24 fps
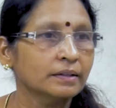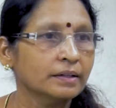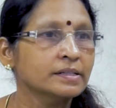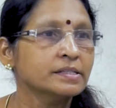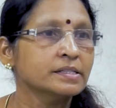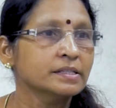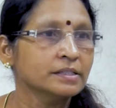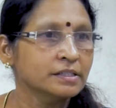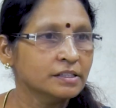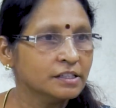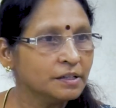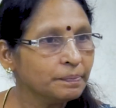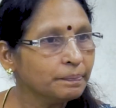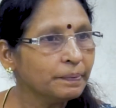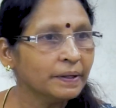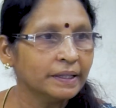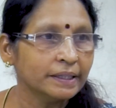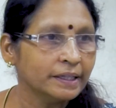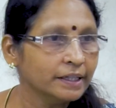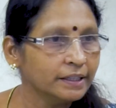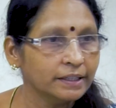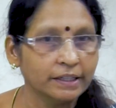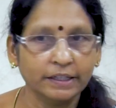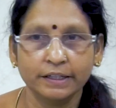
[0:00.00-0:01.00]
ரசித்து
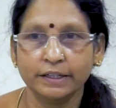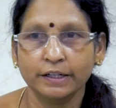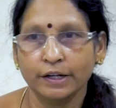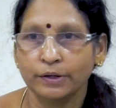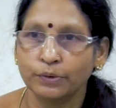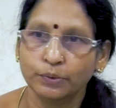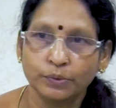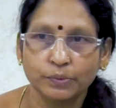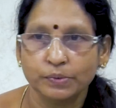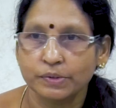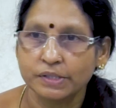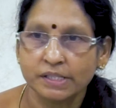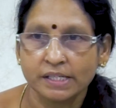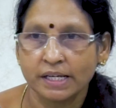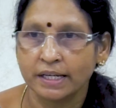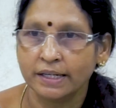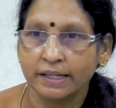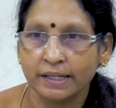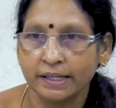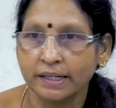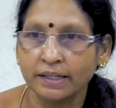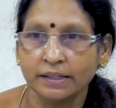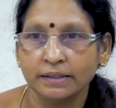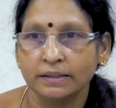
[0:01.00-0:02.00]
பண்ணிட்டு இருக்கிறோம்
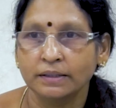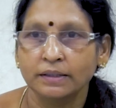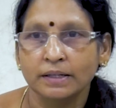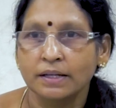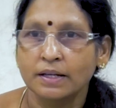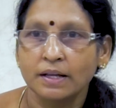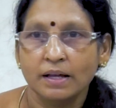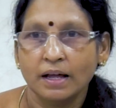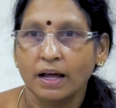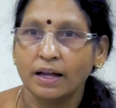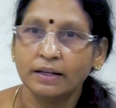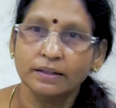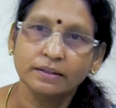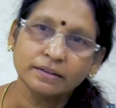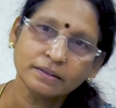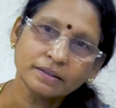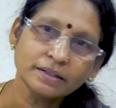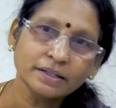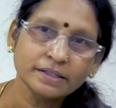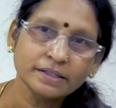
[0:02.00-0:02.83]
சரியா அது